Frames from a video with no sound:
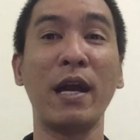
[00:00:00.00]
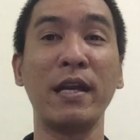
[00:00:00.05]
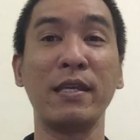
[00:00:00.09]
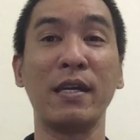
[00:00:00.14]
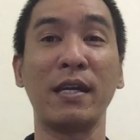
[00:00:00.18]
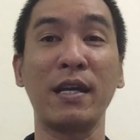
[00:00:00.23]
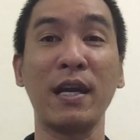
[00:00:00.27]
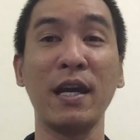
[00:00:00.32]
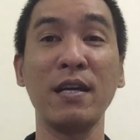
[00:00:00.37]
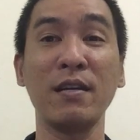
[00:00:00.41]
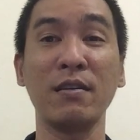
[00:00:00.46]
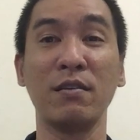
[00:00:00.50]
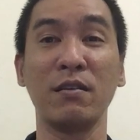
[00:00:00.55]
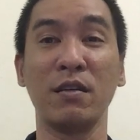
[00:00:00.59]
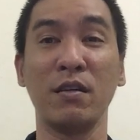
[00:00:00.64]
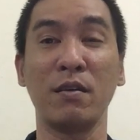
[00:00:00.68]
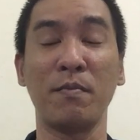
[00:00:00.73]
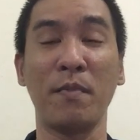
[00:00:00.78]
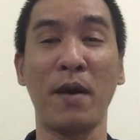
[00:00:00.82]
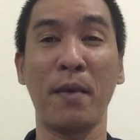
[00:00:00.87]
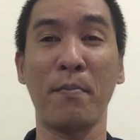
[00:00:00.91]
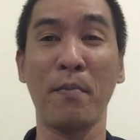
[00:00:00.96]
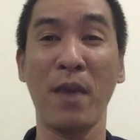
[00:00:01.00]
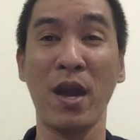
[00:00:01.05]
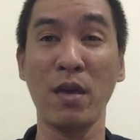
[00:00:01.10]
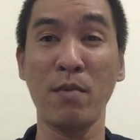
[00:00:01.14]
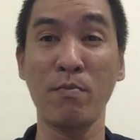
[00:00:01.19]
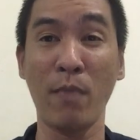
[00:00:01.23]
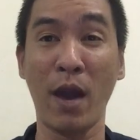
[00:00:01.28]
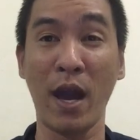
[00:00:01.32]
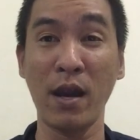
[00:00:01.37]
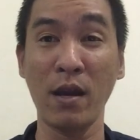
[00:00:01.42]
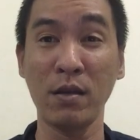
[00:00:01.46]
là những cái người mà may
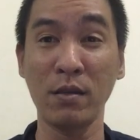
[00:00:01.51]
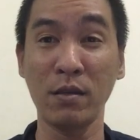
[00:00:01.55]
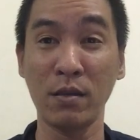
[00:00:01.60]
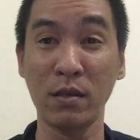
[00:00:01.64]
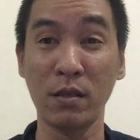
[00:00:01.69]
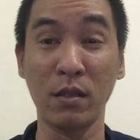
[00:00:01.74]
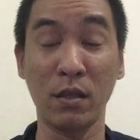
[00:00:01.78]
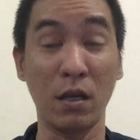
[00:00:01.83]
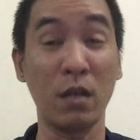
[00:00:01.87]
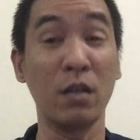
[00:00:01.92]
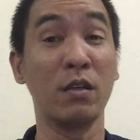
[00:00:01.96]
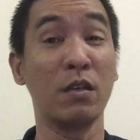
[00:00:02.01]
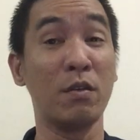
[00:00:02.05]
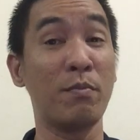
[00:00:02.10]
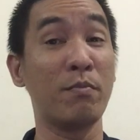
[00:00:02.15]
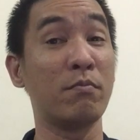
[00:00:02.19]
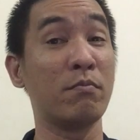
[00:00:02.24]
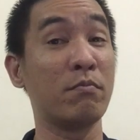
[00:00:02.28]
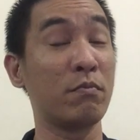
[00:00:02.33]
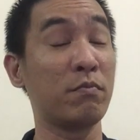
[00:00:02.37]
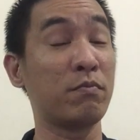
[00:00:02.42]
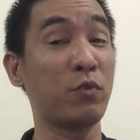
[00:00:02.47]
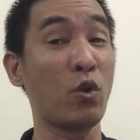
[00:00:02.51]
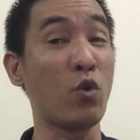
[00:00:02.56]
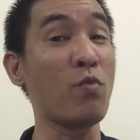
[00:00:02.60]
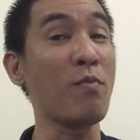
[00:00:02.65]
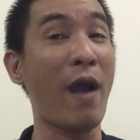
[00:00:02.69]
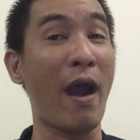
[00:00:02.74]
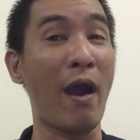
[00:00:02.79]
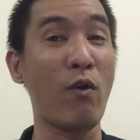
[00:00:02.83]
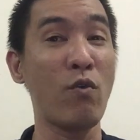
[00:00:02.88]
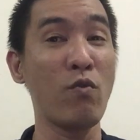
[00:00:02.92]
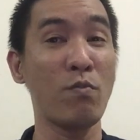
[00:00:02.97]
mắn, người tuổi
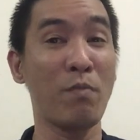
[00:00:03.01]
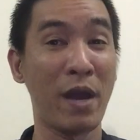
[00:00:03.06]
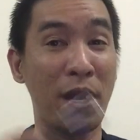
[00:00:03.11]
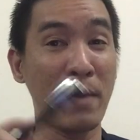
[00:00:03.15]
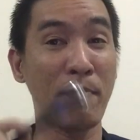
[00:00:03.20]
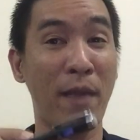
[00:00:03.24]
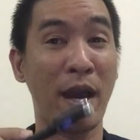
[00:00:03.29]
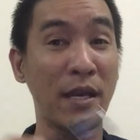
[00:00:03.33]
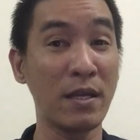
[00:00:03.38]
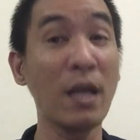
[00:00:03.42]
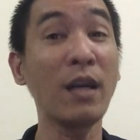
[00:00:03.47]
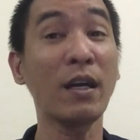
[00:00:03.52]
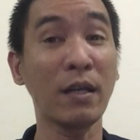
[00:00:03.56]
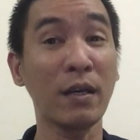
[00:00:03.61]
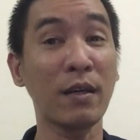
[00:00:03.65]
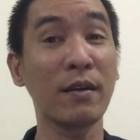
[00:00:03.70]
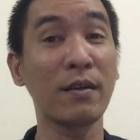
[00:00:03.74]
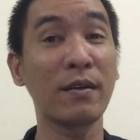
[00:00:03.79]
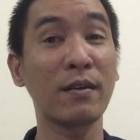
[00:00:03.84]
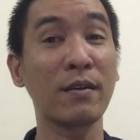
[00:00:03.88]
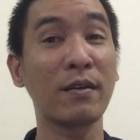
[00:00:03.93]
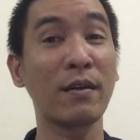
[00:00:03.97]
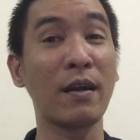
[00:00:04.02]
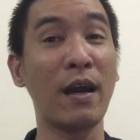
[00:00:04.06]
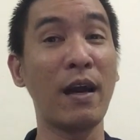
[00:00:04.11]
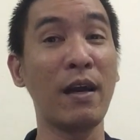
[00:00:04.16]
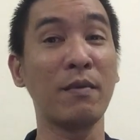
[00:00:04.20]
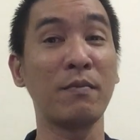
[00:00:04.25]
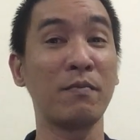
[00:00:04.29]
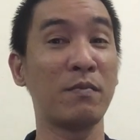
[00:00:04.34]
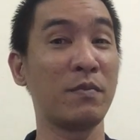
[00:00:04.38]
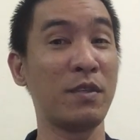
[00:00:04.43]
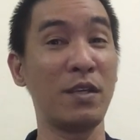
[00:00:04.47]
mão may mắn nhất
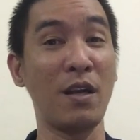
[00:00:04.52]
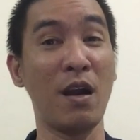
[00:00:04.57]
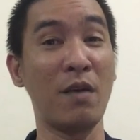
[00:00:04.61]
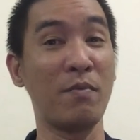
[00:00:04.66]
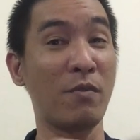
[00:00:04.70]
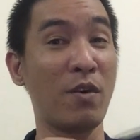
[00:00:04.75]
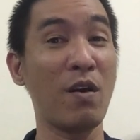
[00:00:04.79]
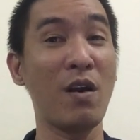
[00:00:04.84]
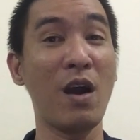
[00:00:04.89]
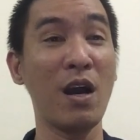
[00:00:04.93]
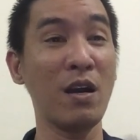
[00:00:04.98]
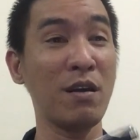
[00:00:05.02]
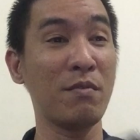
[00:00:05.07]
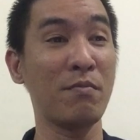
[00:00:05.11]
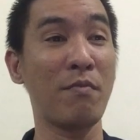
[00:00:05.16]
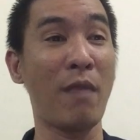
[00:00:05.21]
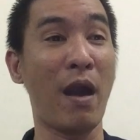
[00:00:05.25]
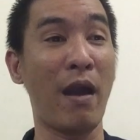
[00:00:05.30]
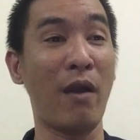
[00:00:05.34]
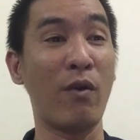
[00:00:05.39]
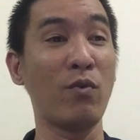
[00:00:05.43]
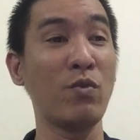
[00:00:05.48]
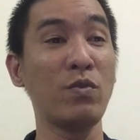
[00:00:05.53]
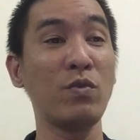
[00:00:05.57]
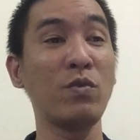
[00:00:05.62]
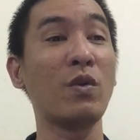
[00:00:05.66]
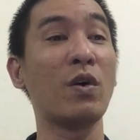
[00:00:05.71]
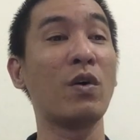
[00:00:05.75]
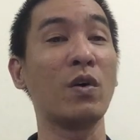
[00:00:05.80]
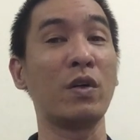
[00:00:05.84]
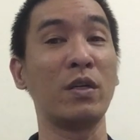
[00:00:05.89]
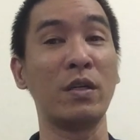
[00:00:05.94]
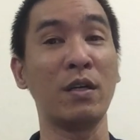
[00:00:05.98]
ha, gồm có Ất Mão
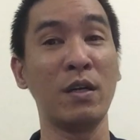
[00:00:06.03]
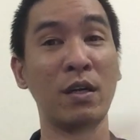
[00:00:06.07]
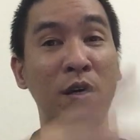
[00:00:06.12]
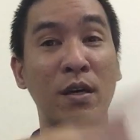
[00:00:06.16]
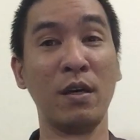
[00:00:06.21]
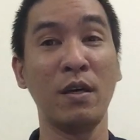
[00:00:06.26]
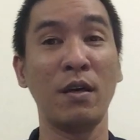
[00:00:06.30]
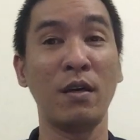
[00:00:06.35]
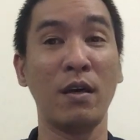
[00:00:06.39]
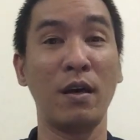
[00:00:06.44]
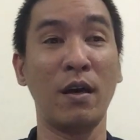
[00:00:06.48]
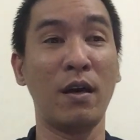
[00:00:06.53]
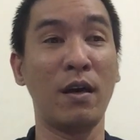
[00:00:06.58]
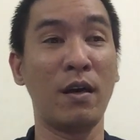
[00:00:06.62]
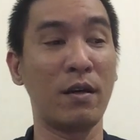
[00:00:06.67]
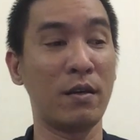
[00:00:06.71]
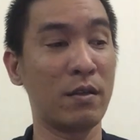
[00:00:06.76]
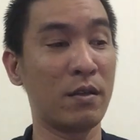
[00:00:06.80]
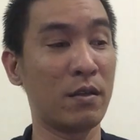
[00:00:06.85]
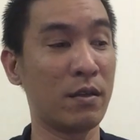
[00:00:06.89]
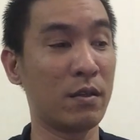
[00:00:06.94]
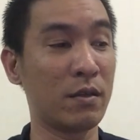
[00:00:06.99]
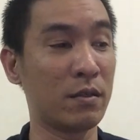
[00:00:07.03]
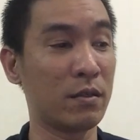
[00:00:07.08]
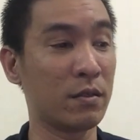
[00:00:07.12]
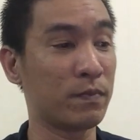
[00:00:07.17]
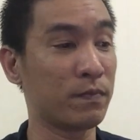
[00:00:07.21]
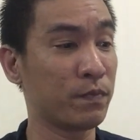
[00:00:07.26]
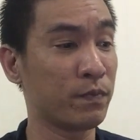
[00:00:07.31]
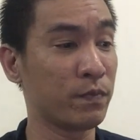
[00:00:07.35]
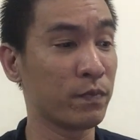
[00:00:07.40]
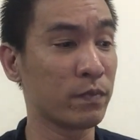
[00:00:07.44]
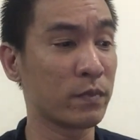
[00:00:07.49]
rồi
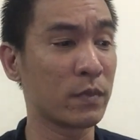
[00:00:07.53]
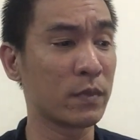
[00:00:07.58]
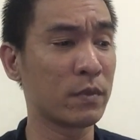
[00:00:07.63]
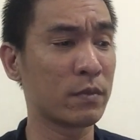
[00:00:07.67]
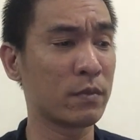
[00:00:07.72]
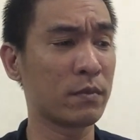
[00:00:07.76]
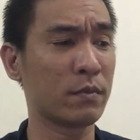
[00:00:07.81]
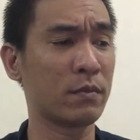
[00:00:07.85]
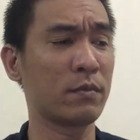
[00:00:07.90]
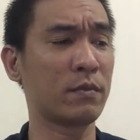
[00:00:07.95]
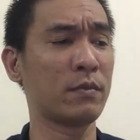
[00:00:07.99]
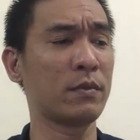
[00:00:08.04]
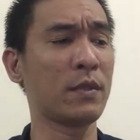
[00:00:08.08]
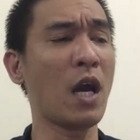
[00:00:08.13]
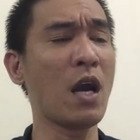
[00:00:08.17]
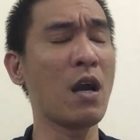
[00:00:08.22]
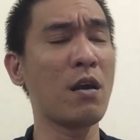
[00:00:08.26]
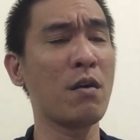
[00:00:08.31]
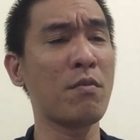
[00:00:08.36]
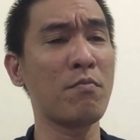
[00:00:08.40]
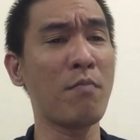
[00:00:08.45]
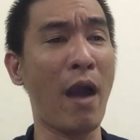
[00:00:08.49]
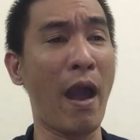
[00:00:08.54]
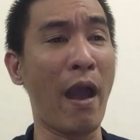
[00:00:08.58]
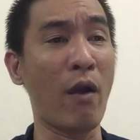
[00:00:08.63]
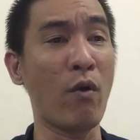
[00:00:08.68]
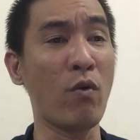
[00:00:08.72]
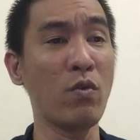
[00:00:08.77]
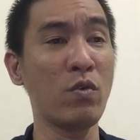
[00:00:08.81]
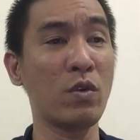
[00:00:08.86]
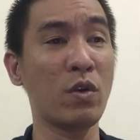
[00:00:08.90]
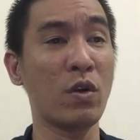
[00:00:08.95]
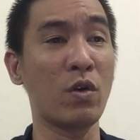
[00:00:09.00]
uh, Tân
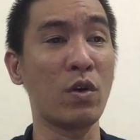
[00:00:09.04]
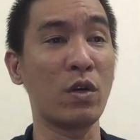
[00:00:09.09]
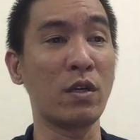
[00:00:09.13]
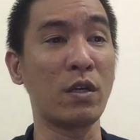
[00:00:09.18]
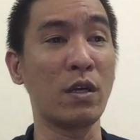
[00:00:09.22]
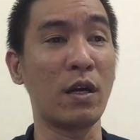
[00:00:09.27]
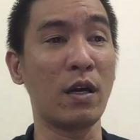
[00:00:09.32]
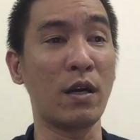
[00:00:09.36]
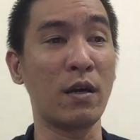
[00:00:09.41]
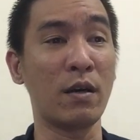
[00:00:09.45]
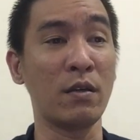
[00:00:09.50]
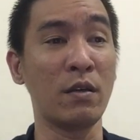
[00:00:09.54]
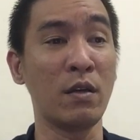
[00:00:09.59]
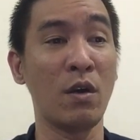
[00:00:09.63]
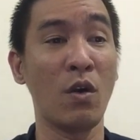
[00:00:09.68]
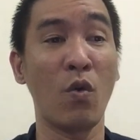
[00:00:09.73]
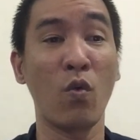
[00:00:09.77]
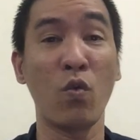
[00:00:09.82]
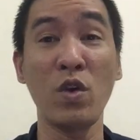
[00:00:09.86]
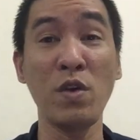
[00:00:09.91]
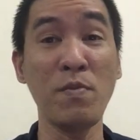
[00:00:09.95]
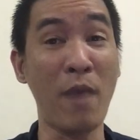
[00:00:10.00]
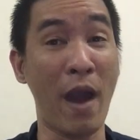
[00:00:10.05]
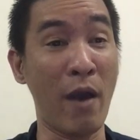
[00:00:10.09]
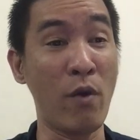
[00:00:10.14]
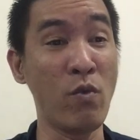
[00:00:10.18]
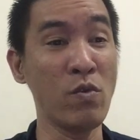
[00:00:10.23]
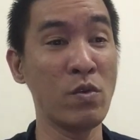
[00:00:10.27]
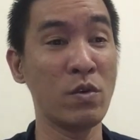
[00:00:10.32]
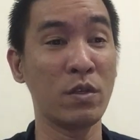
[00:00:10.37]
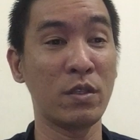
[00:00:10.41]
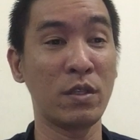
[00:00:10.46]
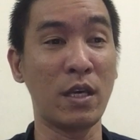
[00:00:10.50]
Mão rồi uh, Quý
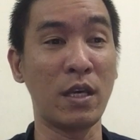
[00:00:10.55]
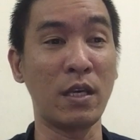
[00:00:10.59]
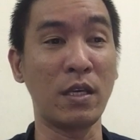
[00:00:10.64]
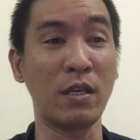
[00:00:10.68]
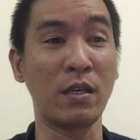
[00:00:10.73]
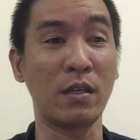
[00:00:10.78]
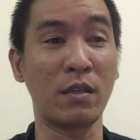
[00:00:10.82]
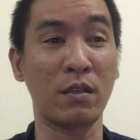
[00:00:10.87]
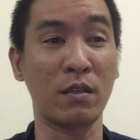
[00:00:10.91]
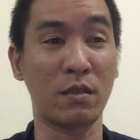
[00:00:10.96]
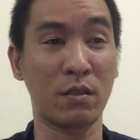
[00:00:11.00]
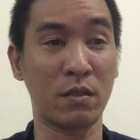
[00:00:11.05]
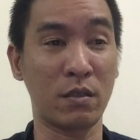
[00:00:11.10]
Mão thì